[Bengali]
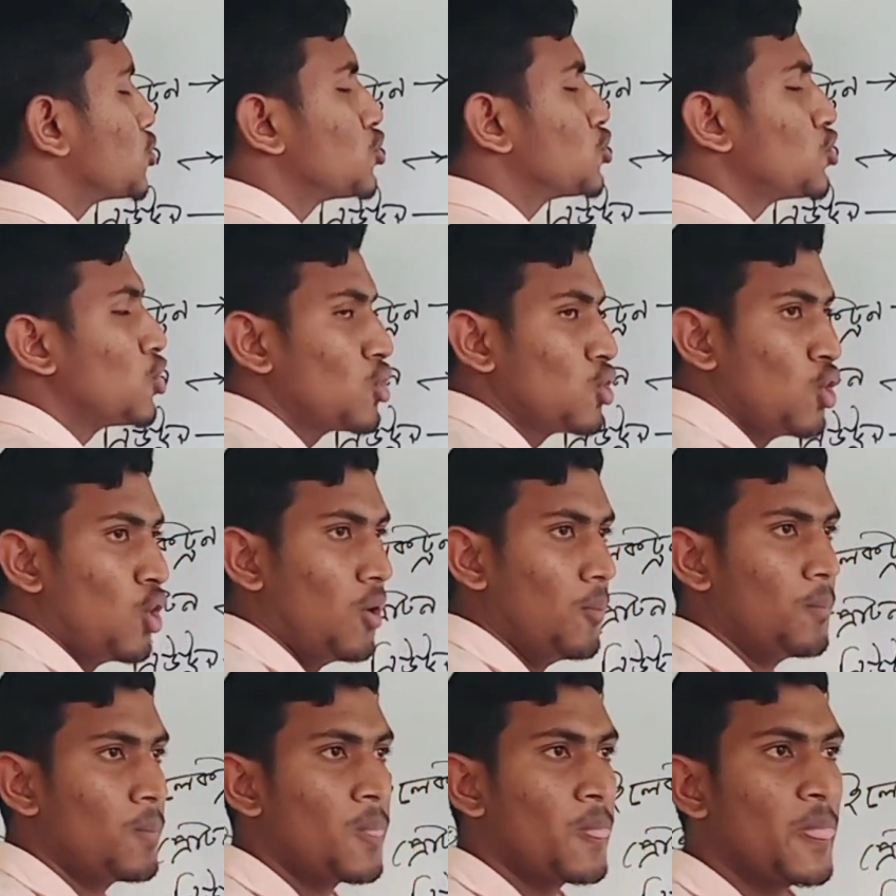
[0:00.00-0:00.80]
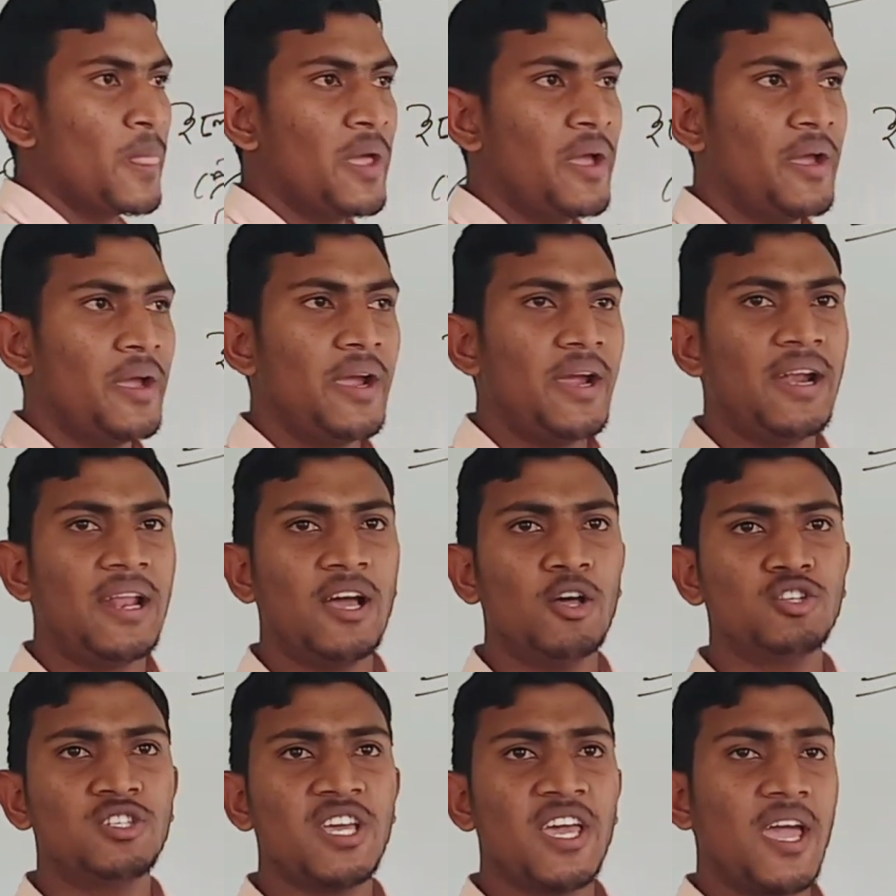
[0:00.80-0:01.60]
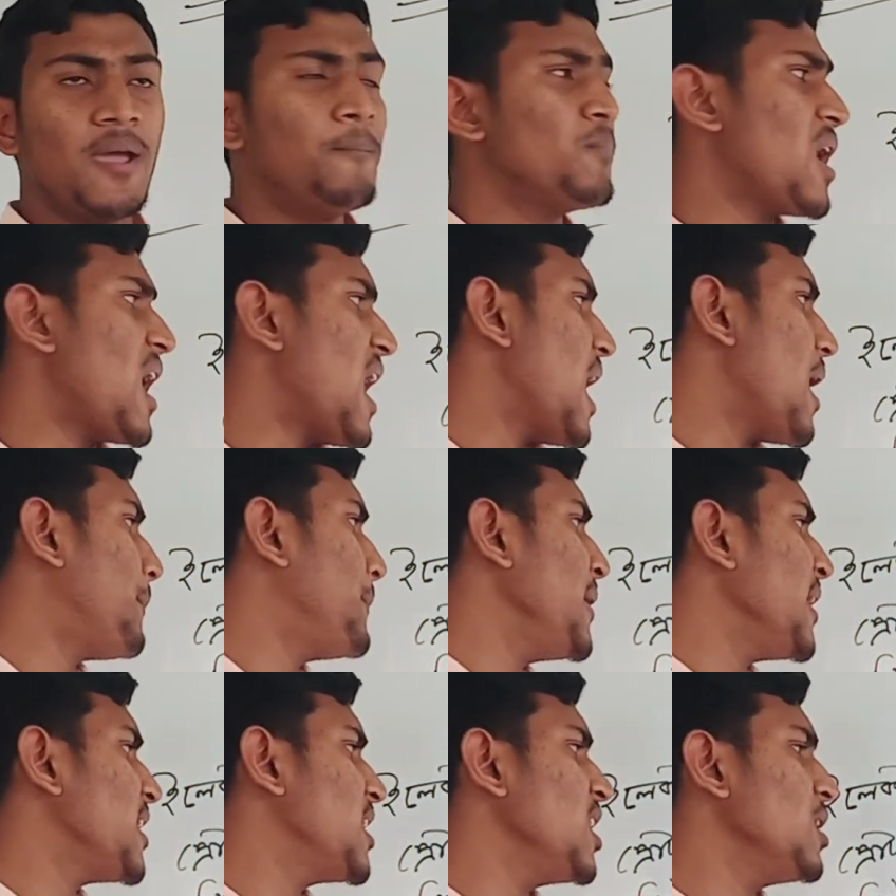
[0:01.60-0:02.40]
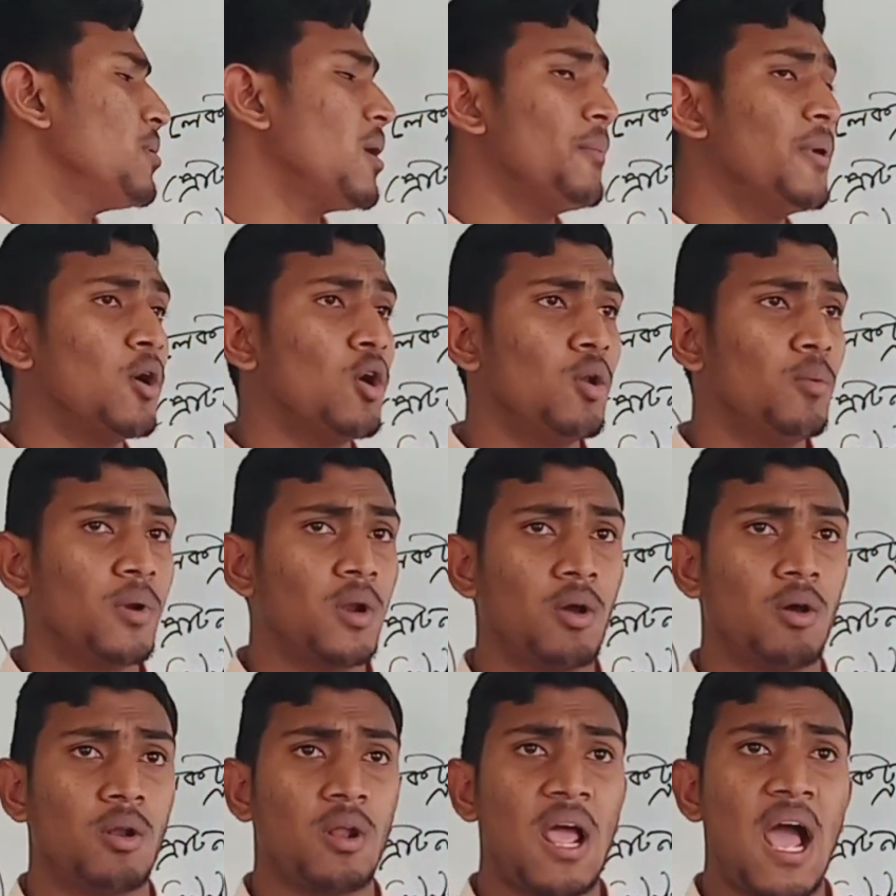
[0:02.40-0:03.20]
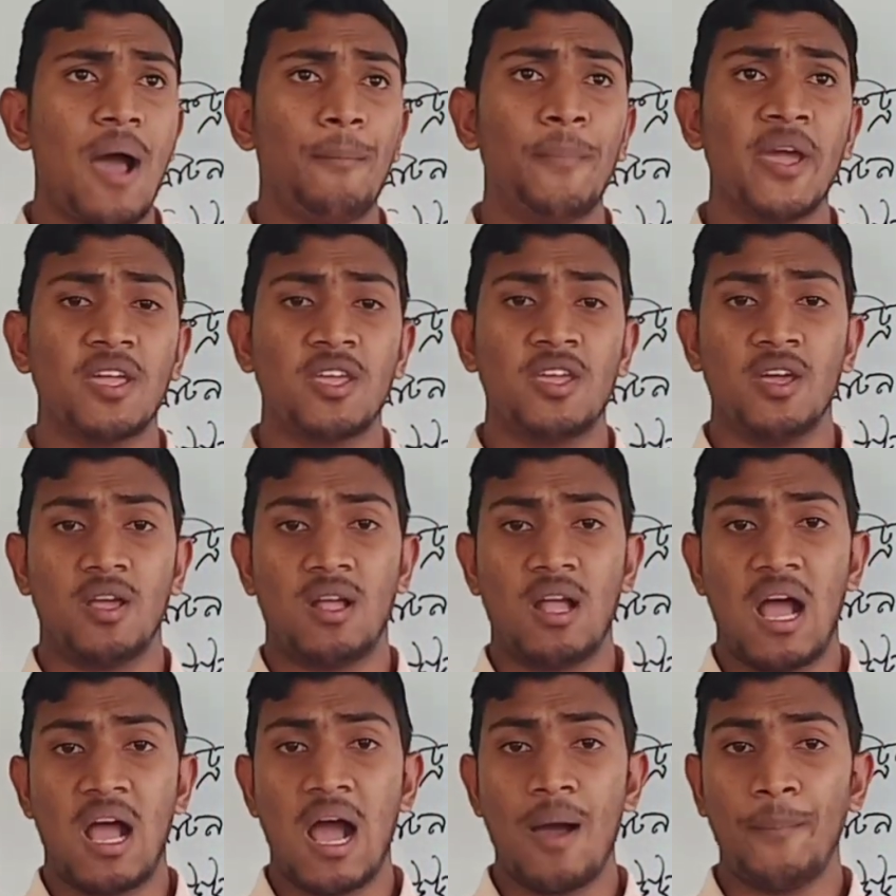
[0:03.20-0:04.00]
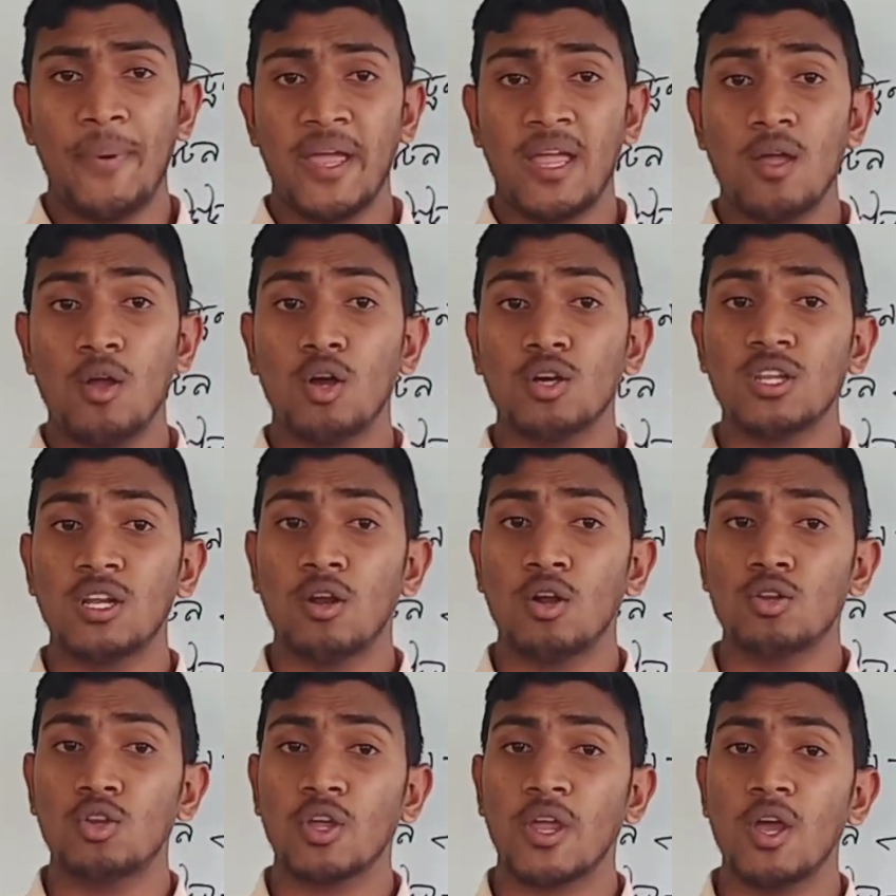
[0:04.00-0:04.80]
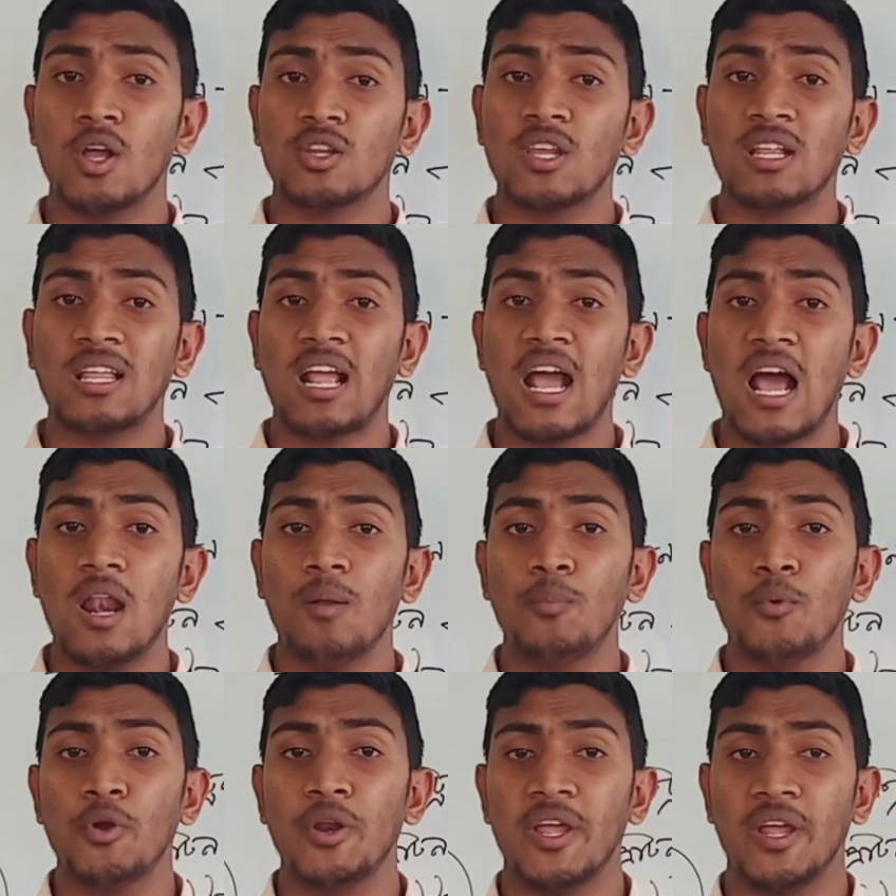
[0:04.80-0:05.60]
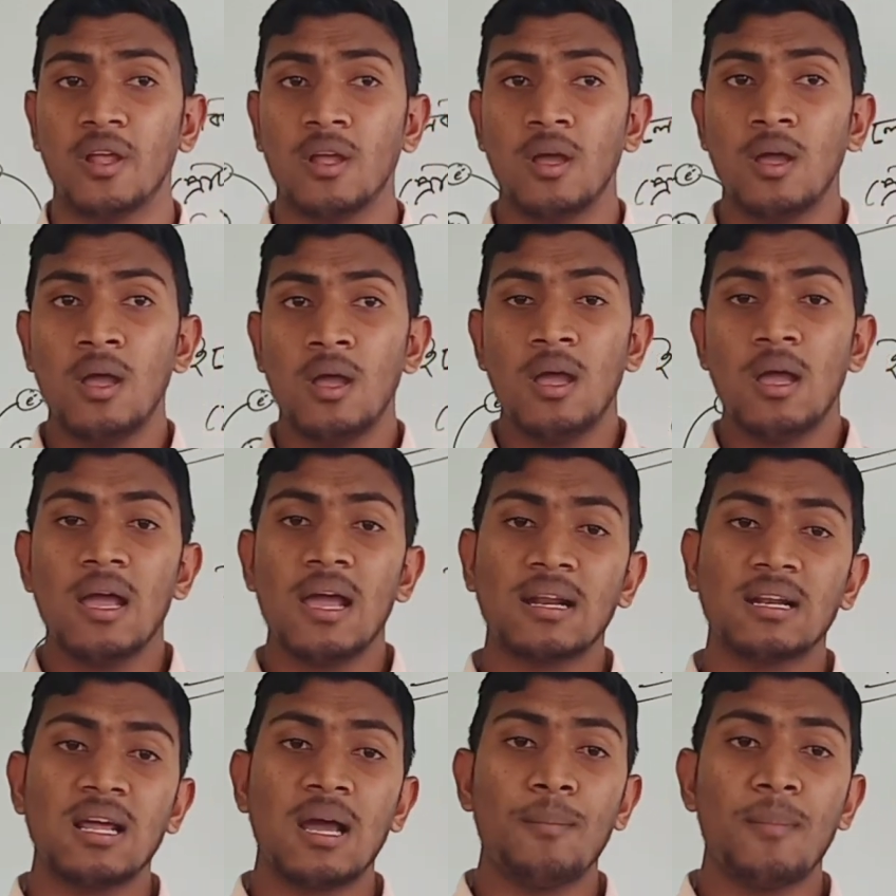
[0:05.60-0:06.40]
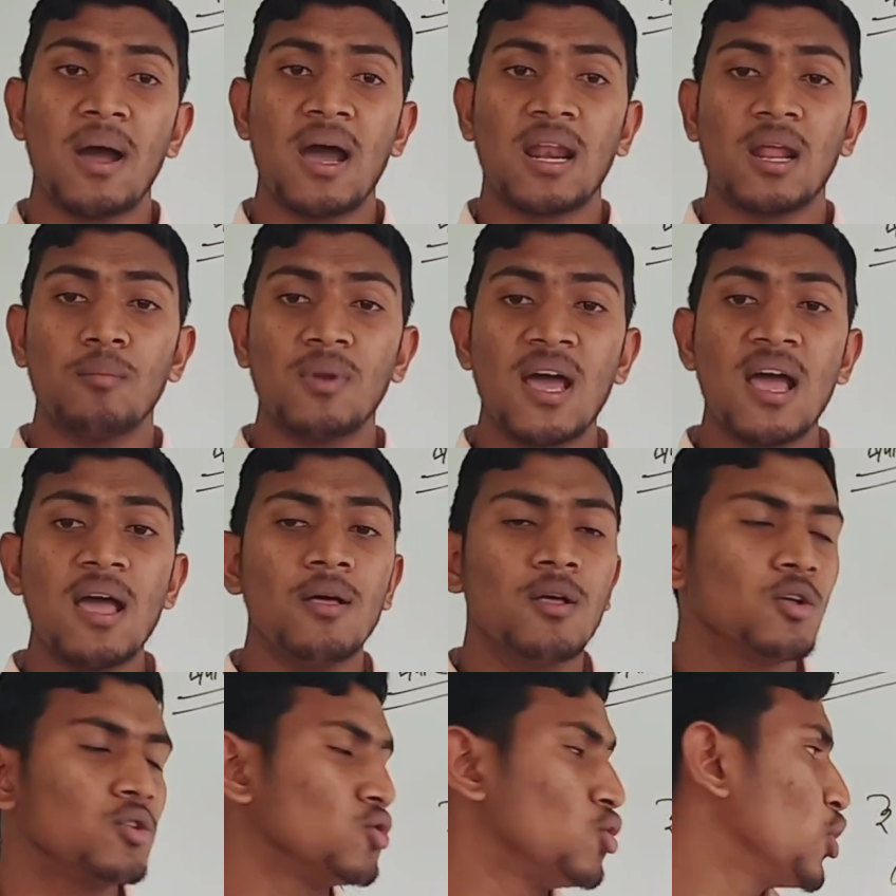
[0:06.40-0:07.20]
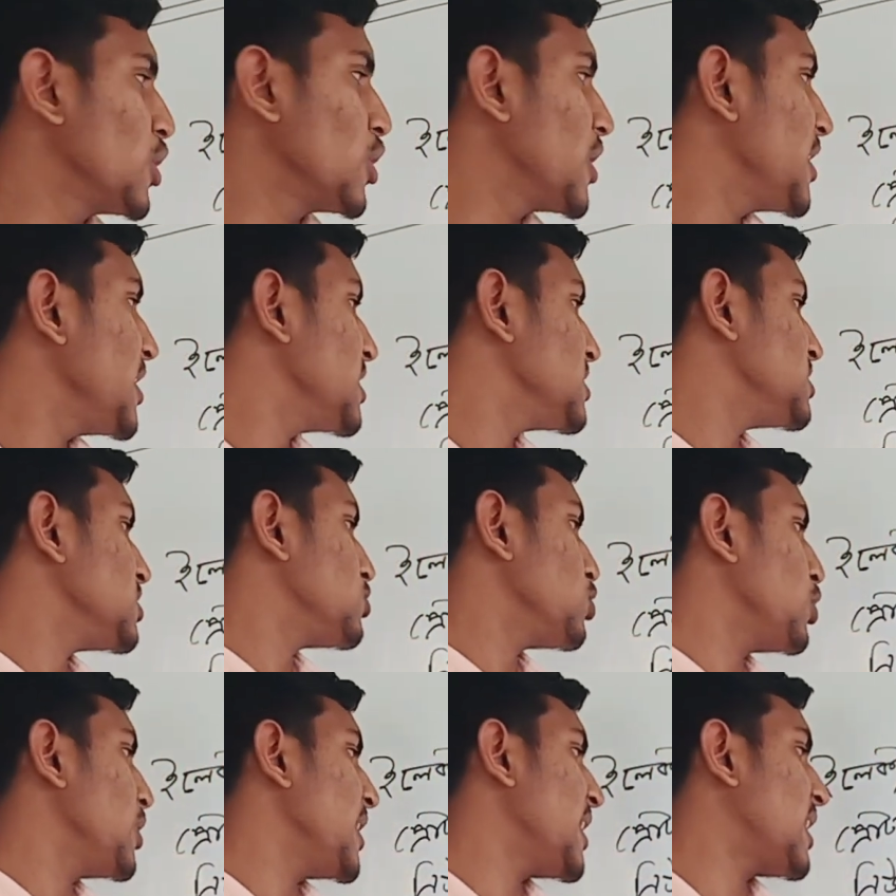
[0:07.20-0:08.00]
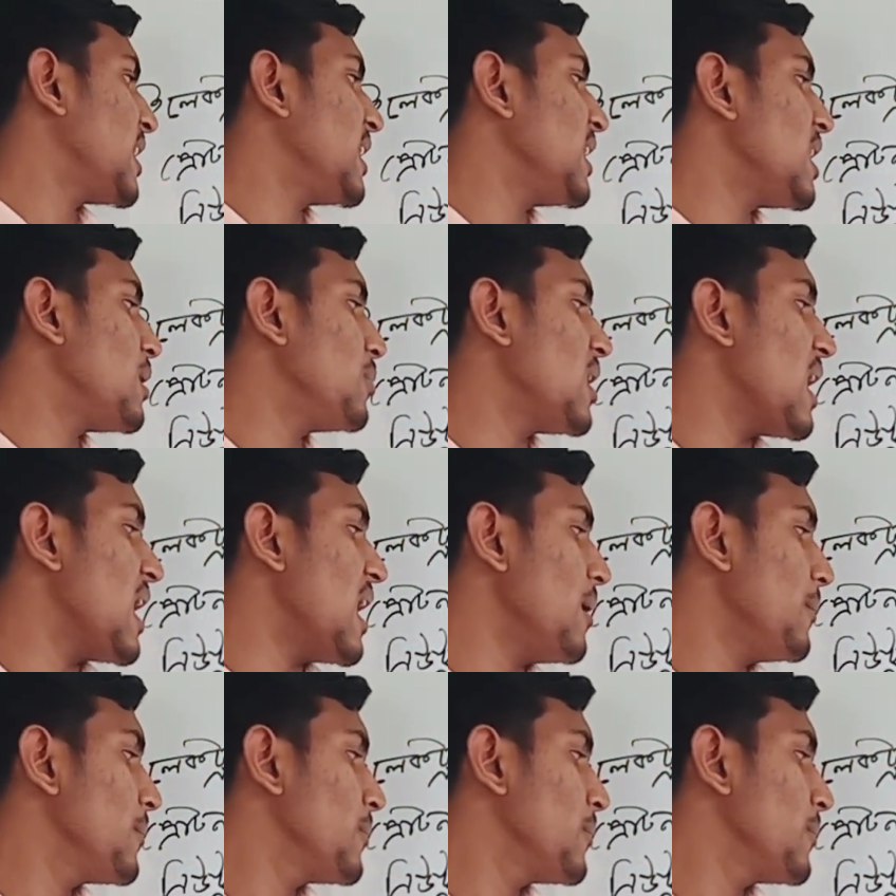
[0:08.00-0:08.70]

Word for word: শূন্য এটা হচ্ছে আপেক্ষিকভাবে কল্পনা করা আপেক্ষিক আপেক্ষিকতার অর্থ কী অর্থাৎ কাল্পনিক একটা মান আমরা ধরে নিয়েছি তো এখানে আমরা